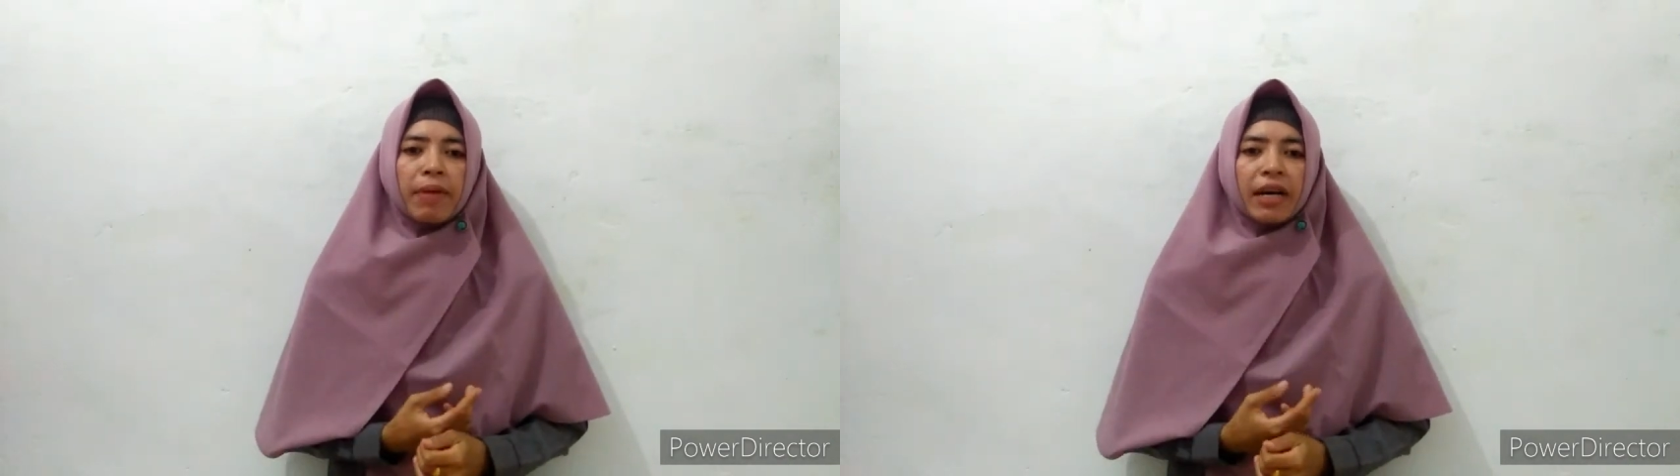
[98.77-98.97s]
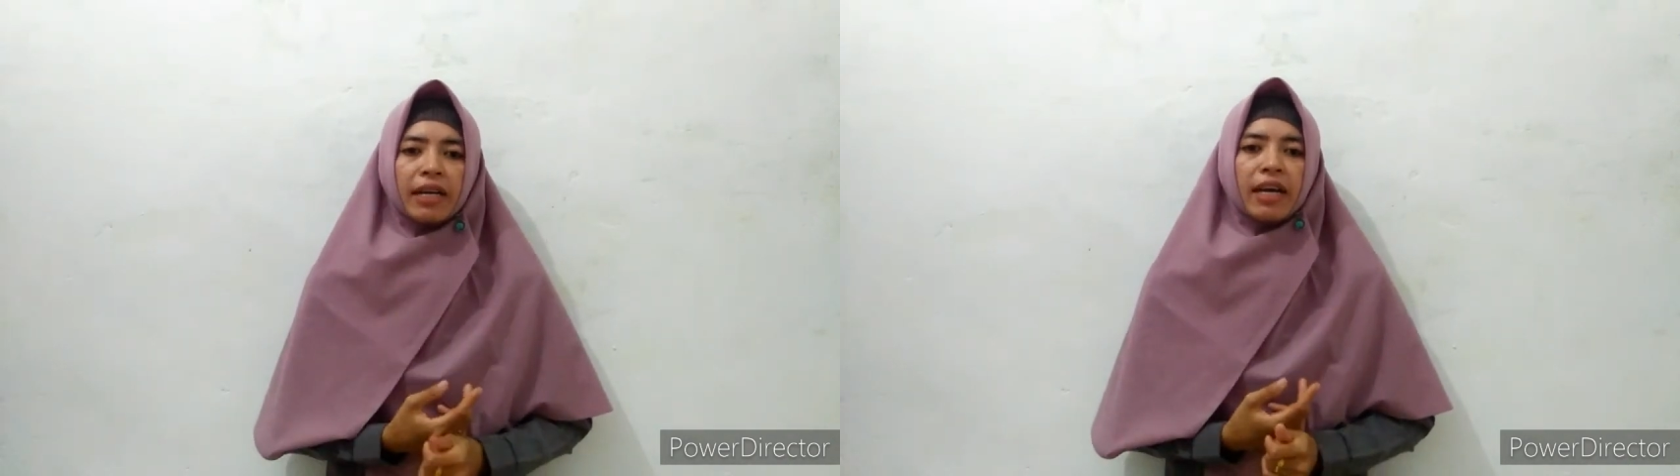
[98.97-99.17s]

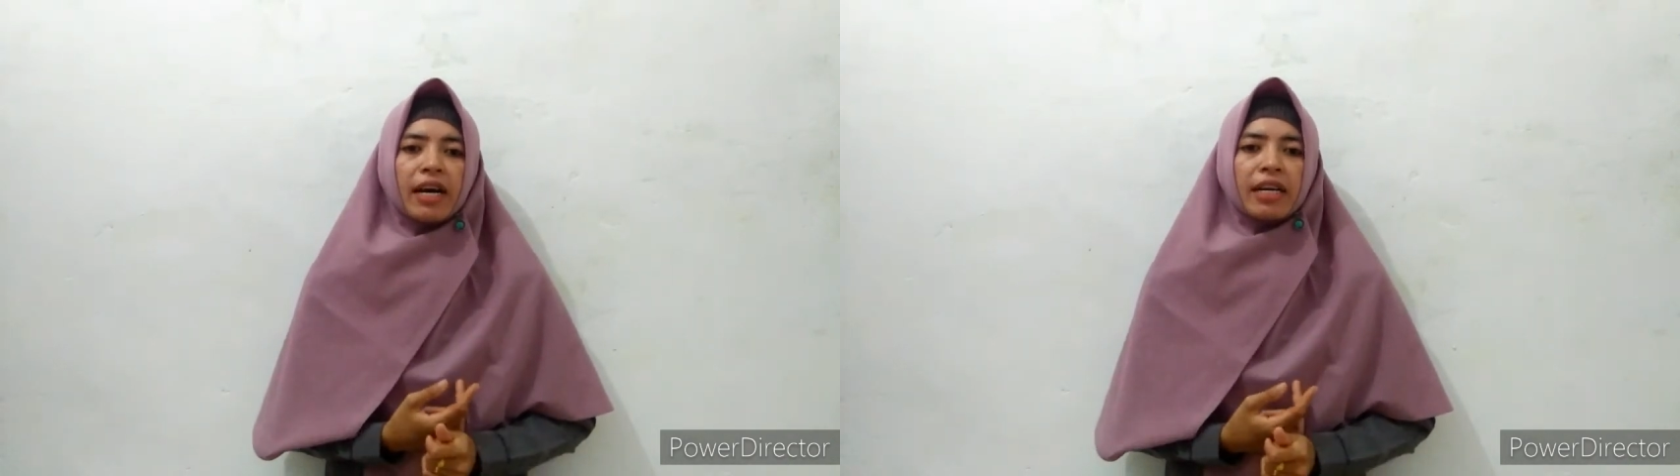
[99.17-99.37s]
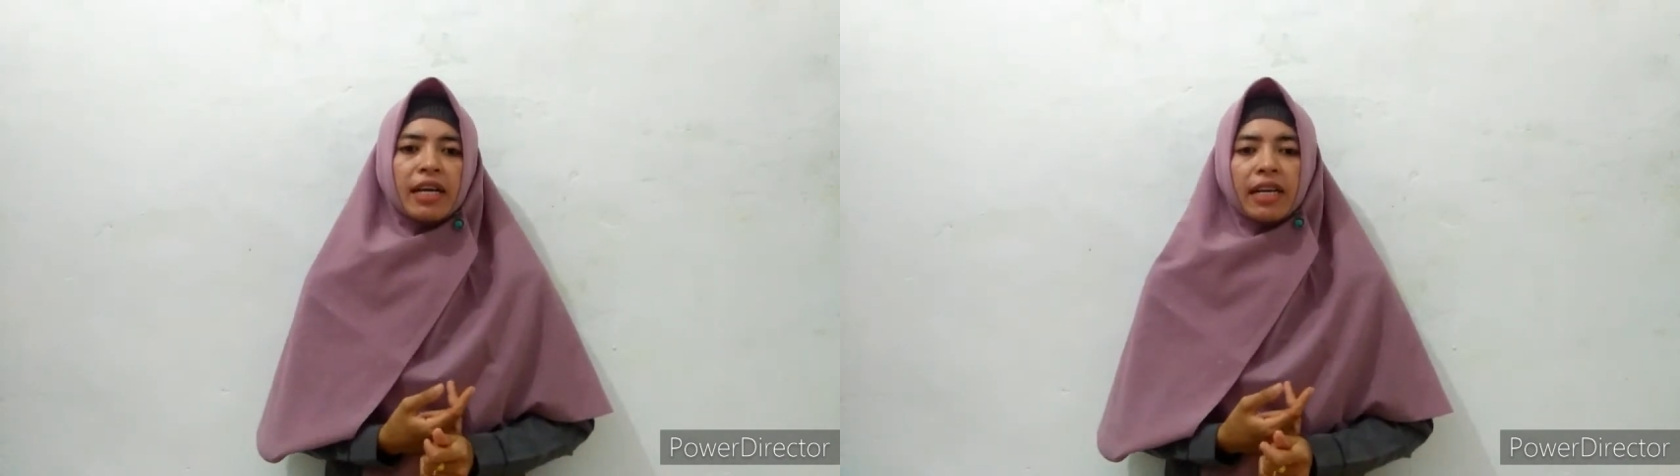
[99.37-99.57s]

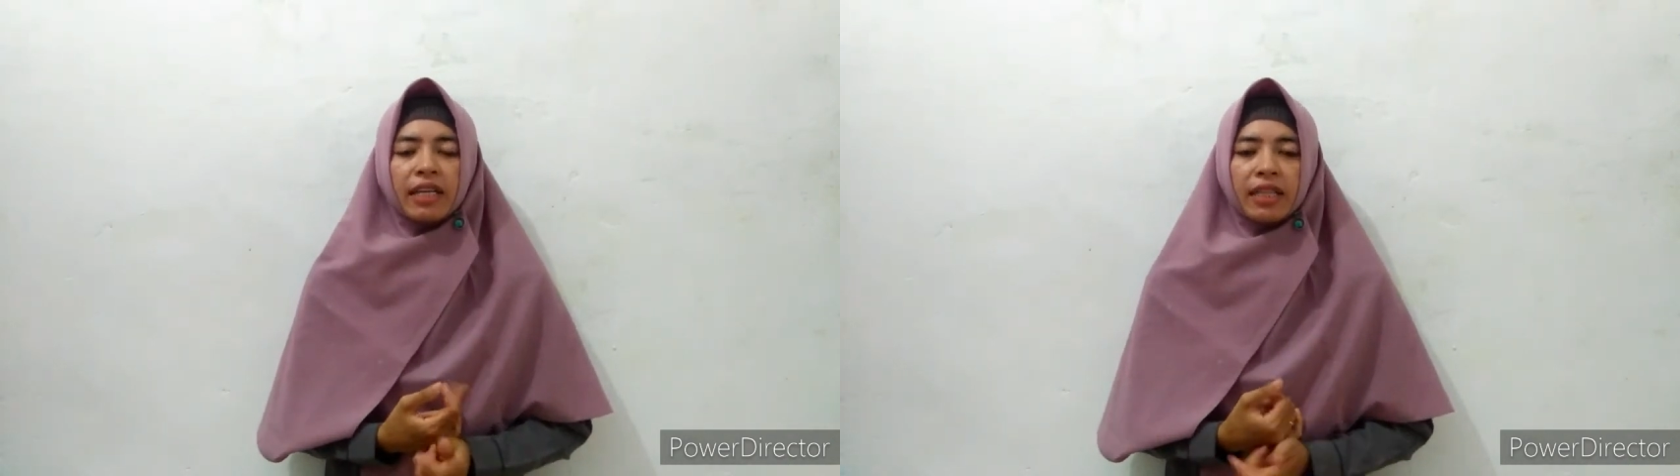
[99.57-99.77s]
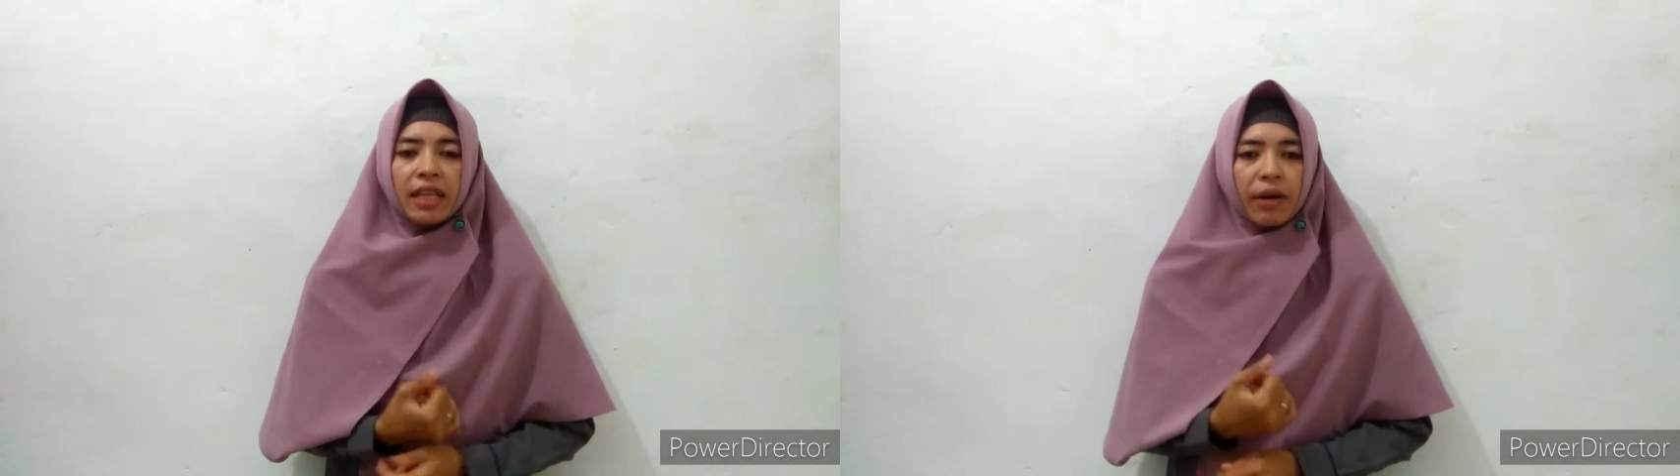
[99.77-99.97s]
makna
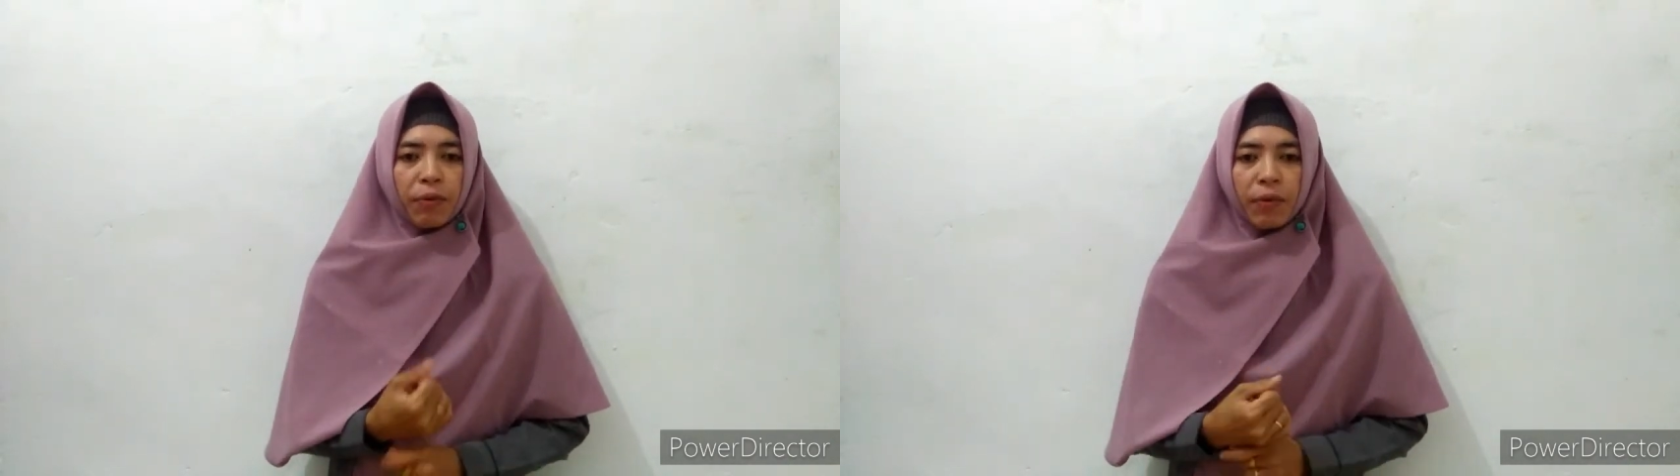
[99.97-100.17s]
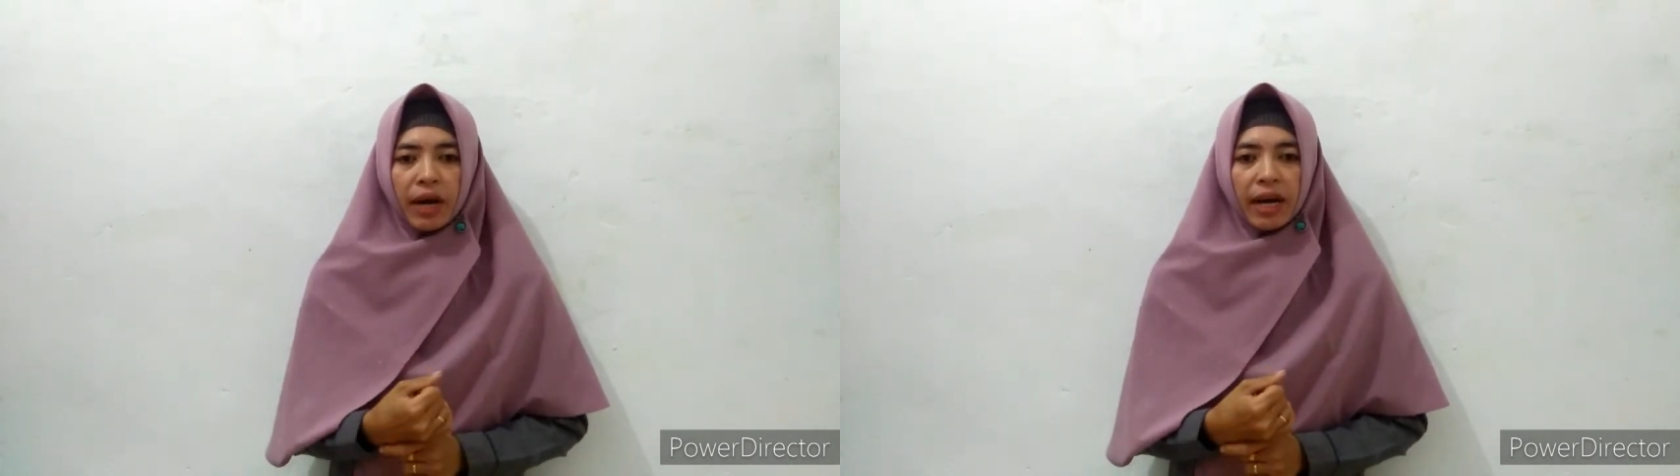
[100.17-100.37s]
dari
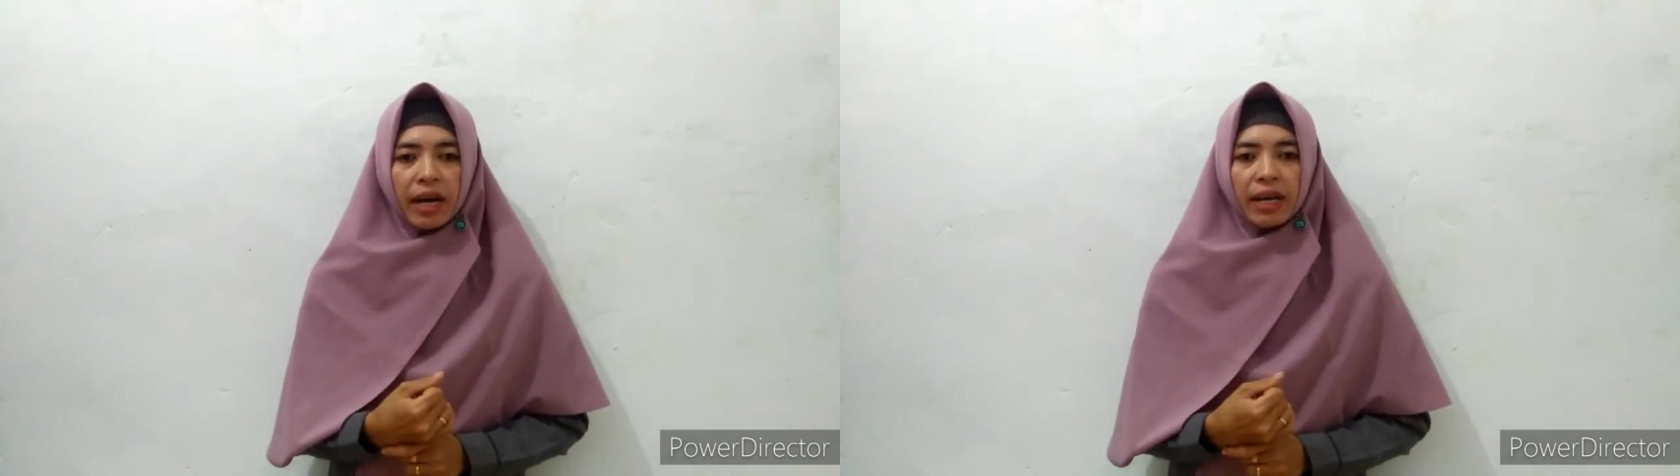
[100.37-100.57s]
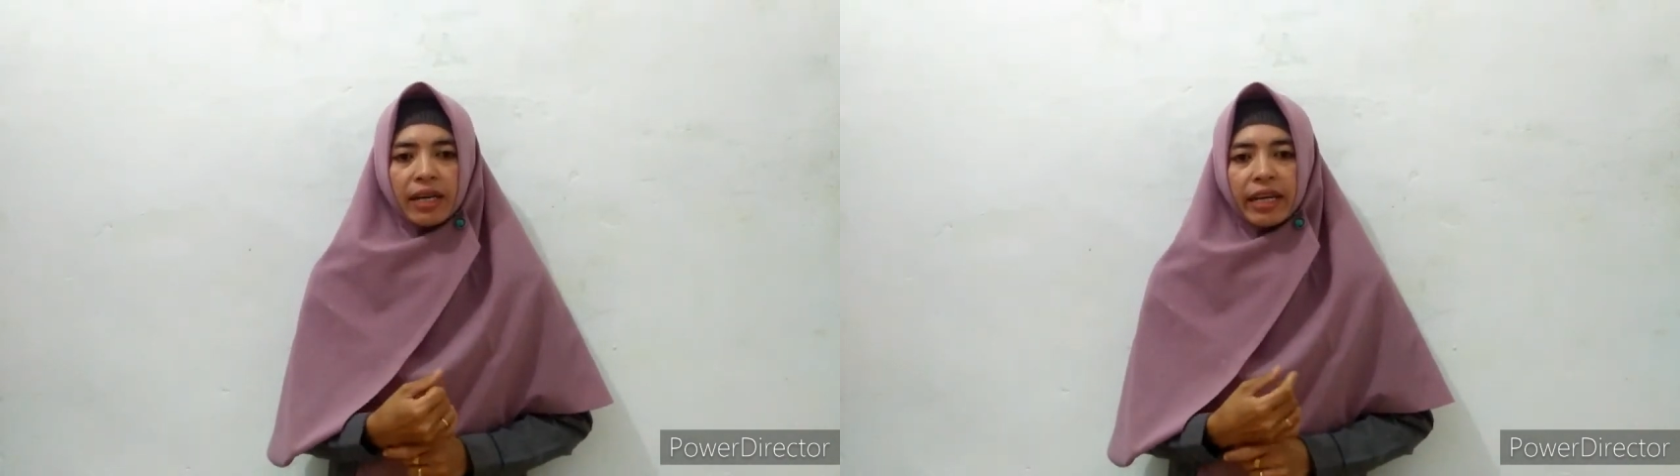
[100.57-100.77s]
takwa